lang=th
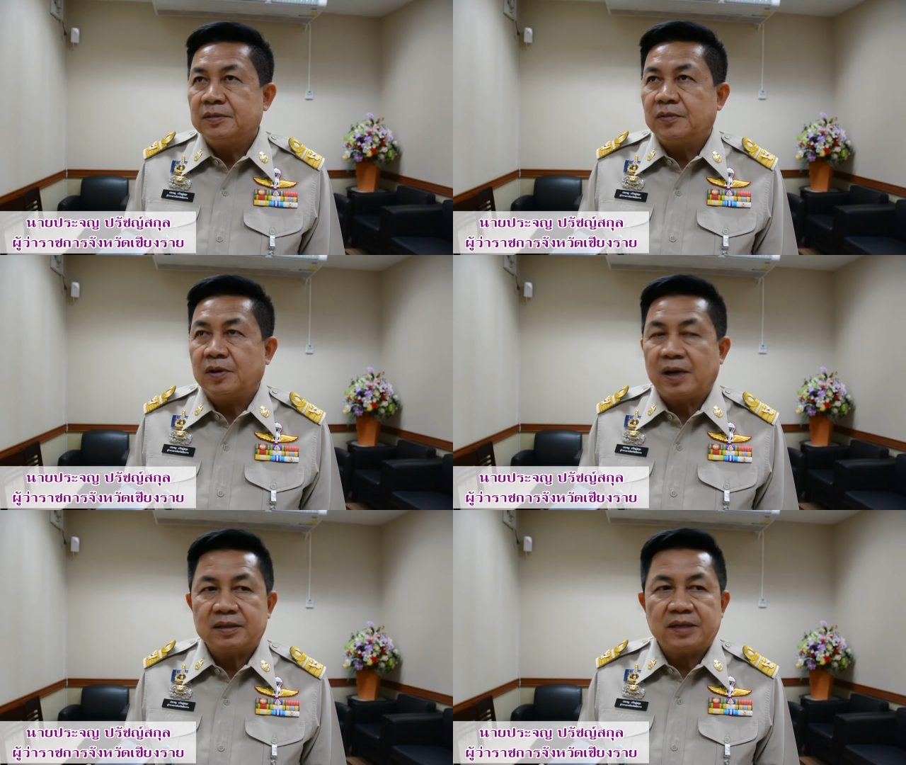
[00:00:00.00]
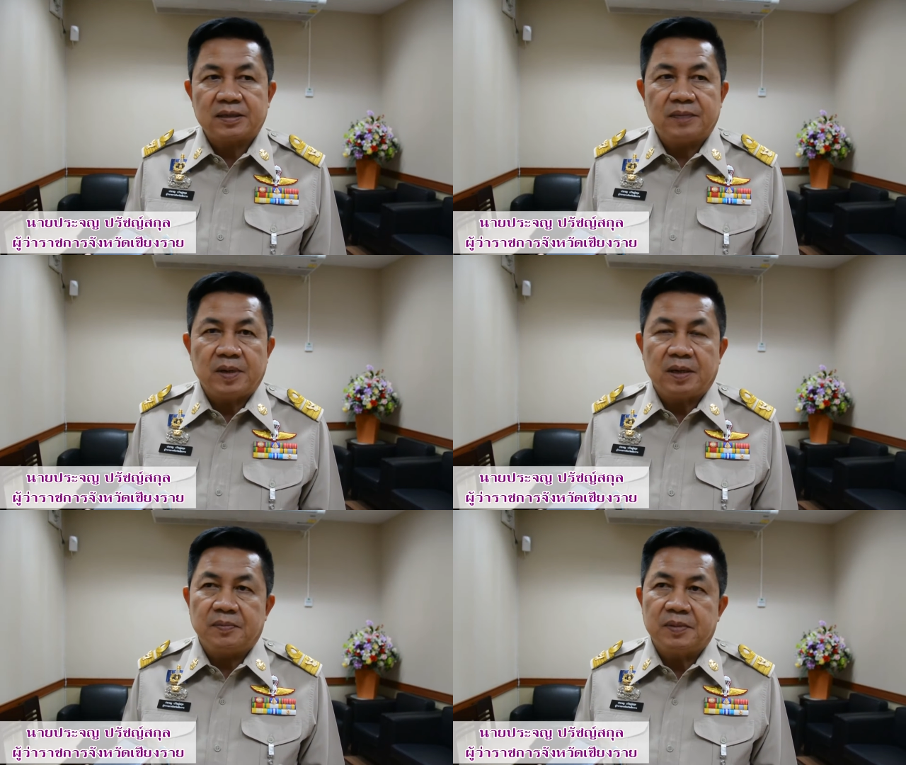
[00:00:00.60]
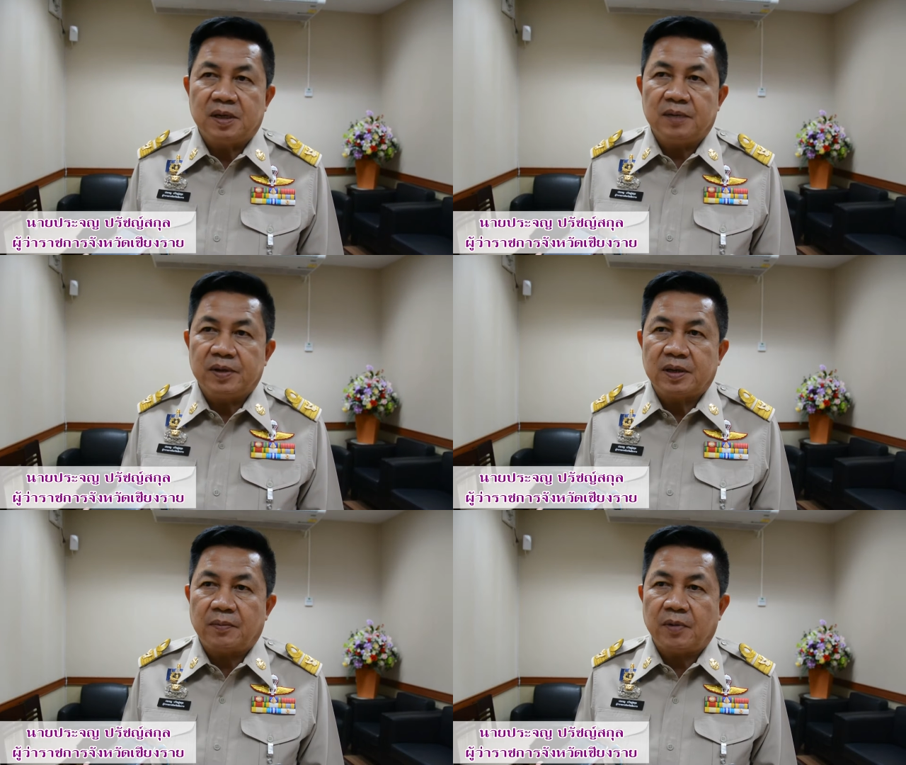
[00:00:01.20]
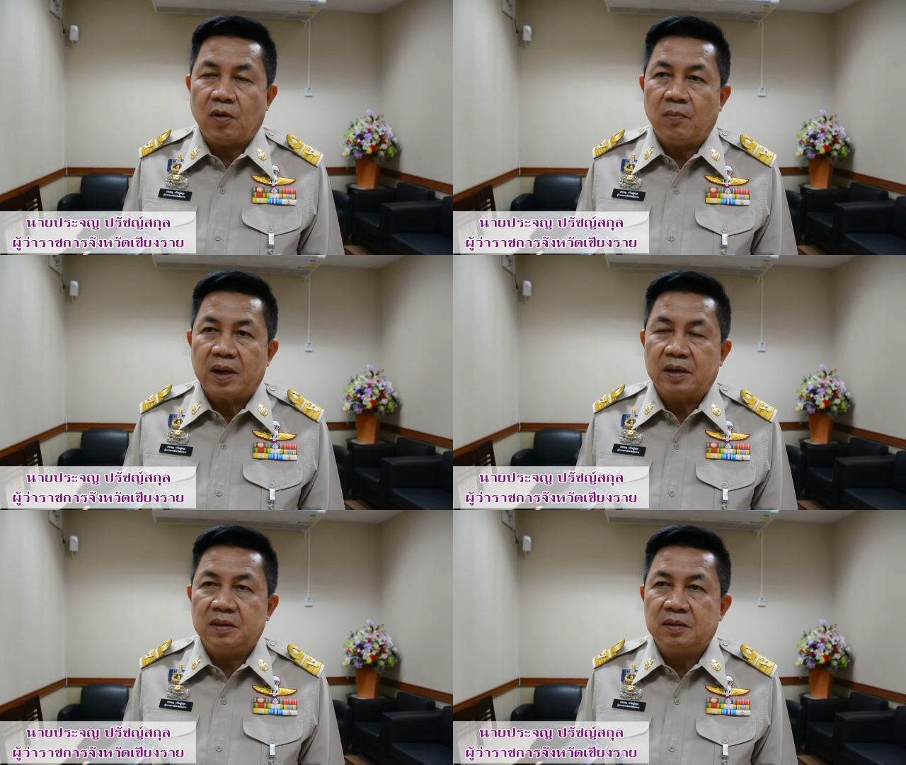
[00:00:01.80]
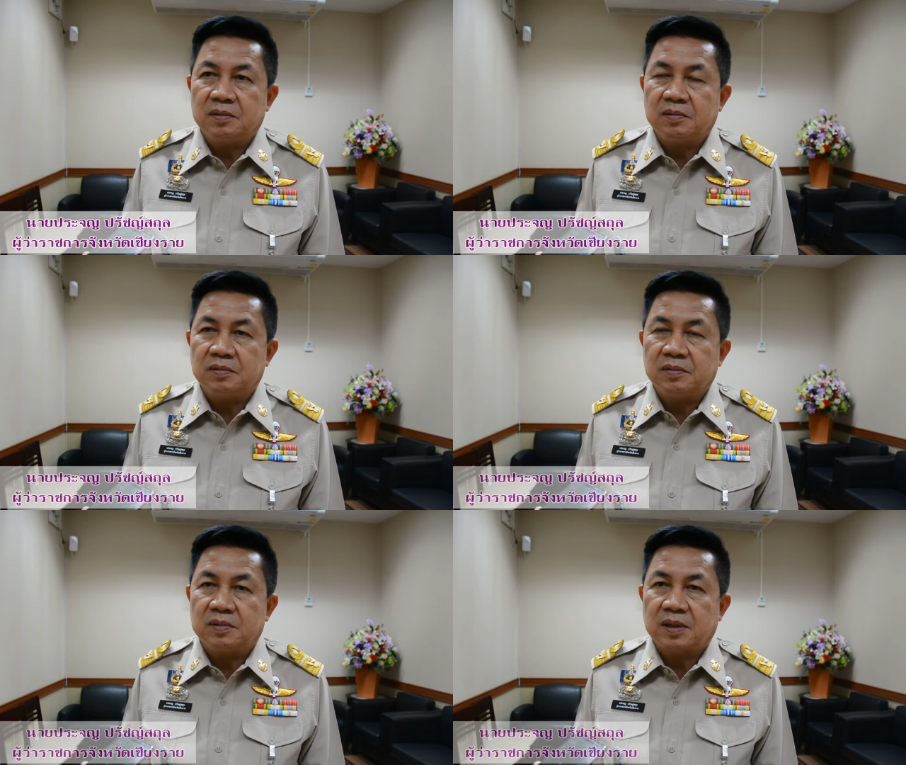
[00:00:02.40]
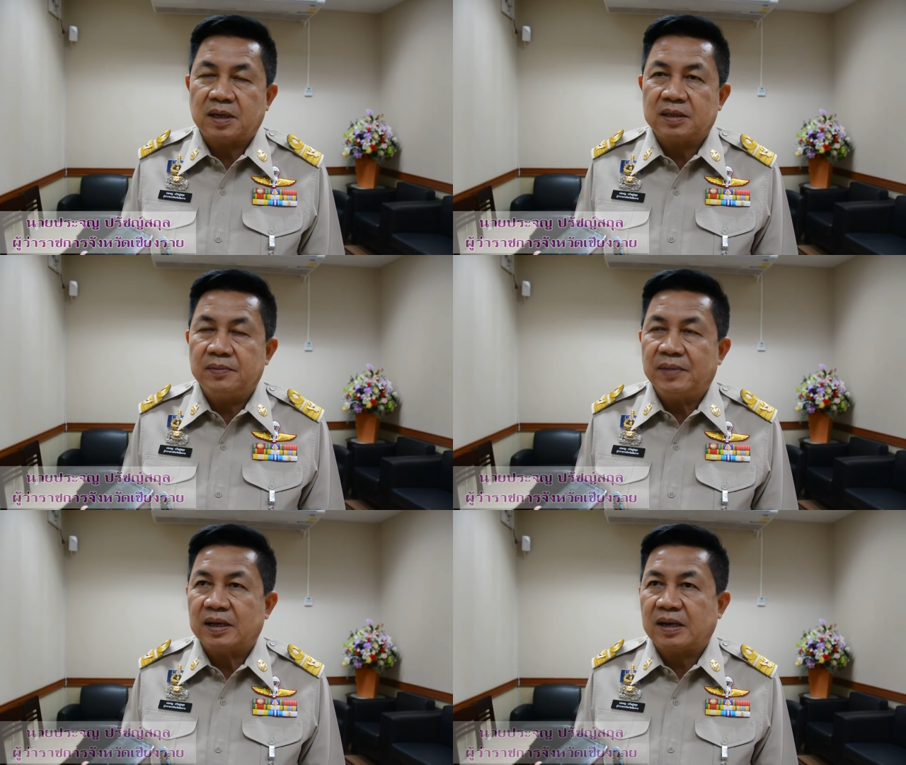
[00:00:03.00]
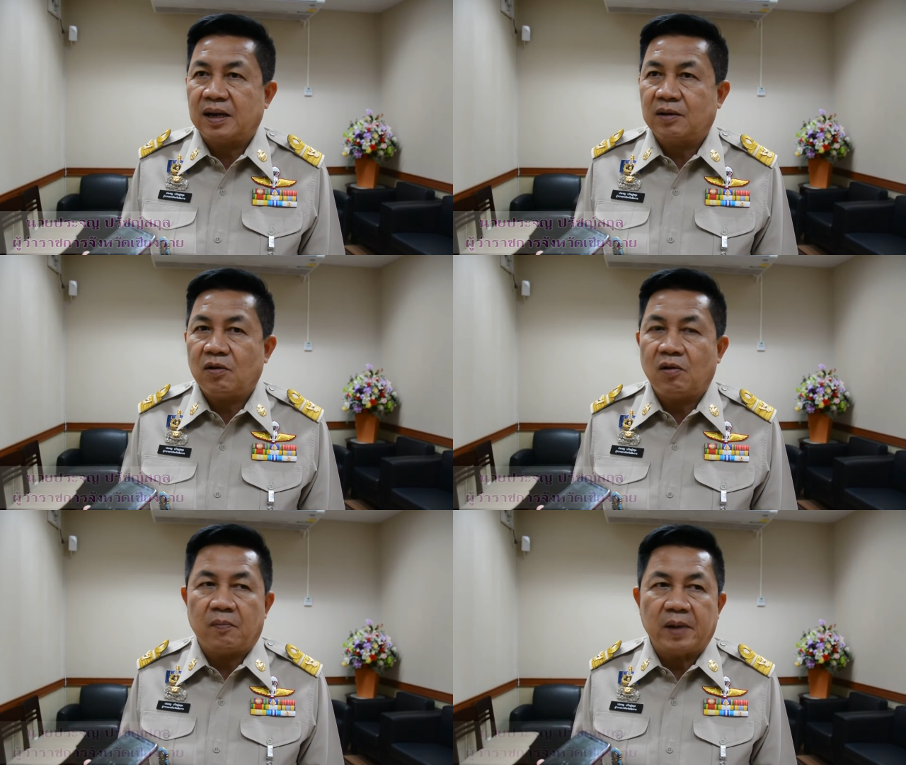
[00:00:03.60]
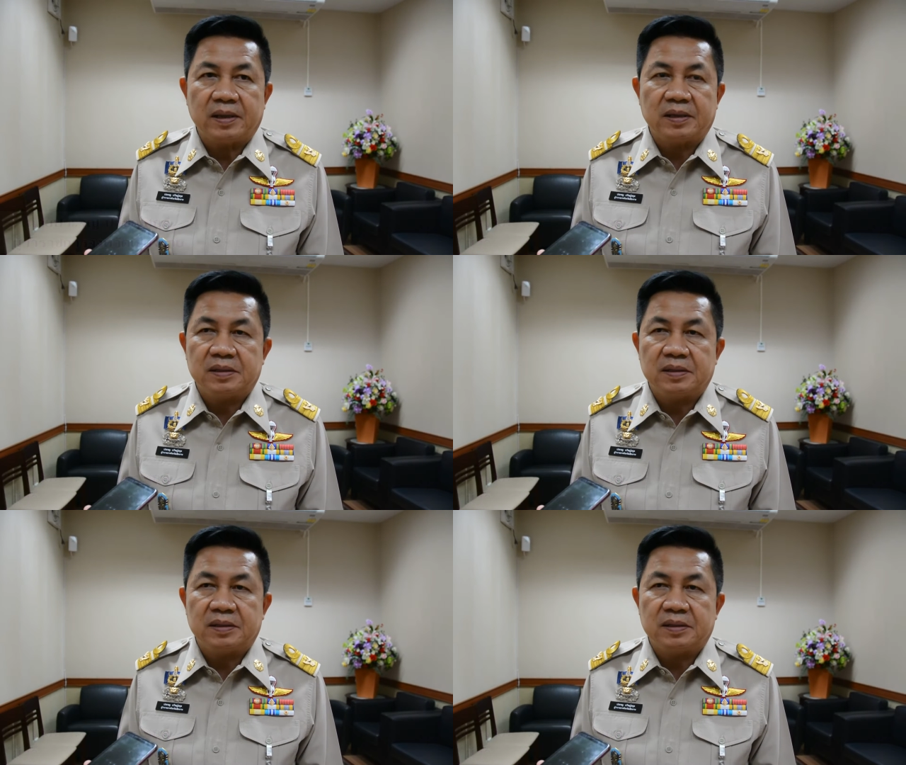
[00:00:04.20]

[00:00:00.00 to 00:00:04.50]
พอหลังจากนั้นในมีเริ่มมีการขอมากขึ้นทั้งทั้งที่มาตรการเราก็ออกไป